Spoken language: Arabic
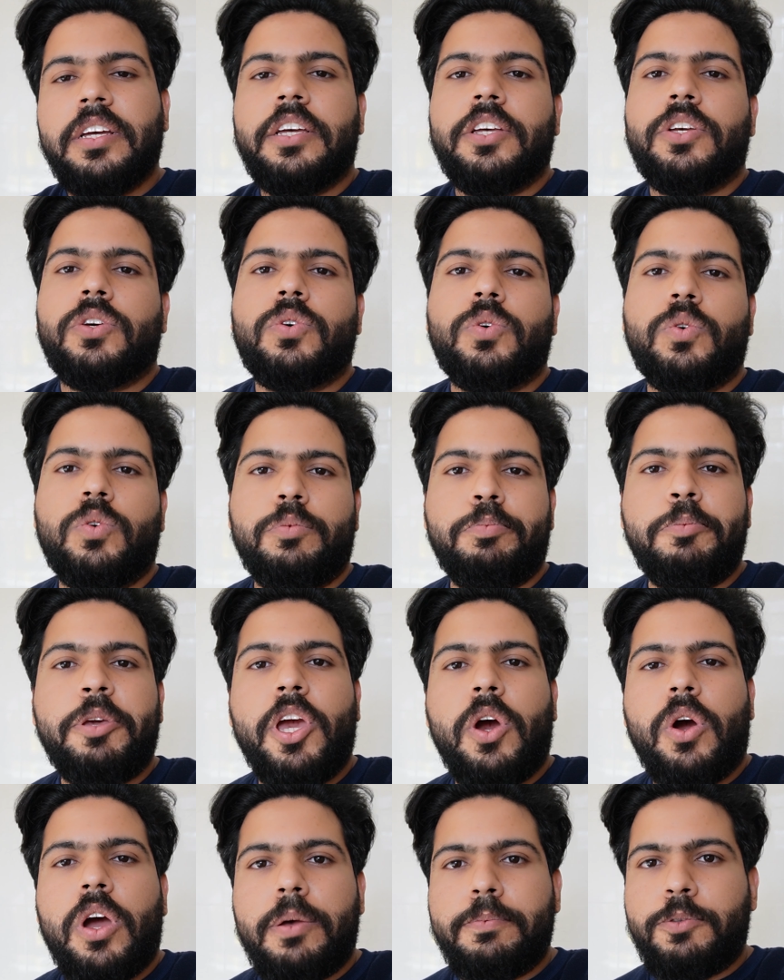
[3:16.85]
يكون
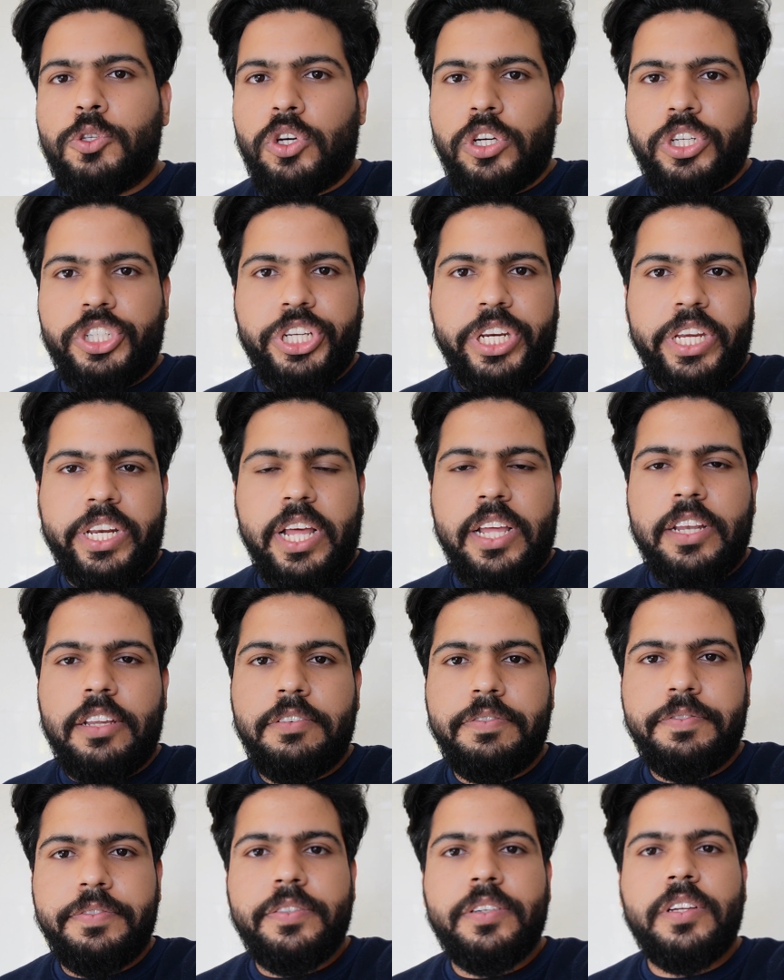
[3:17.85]
125
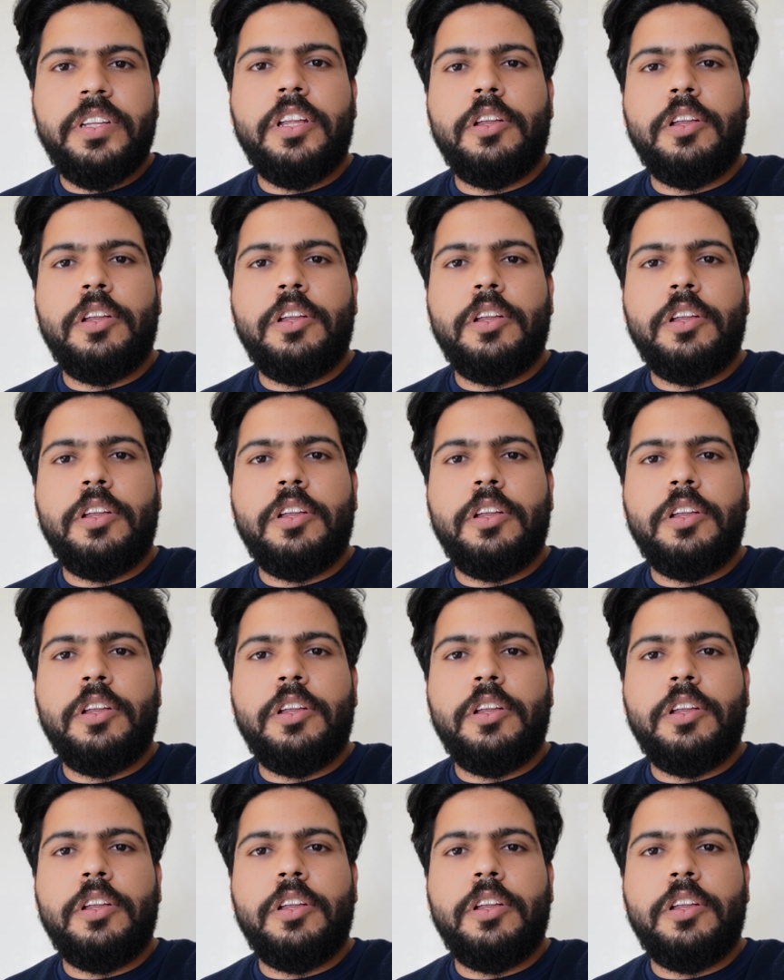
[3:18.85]
ألف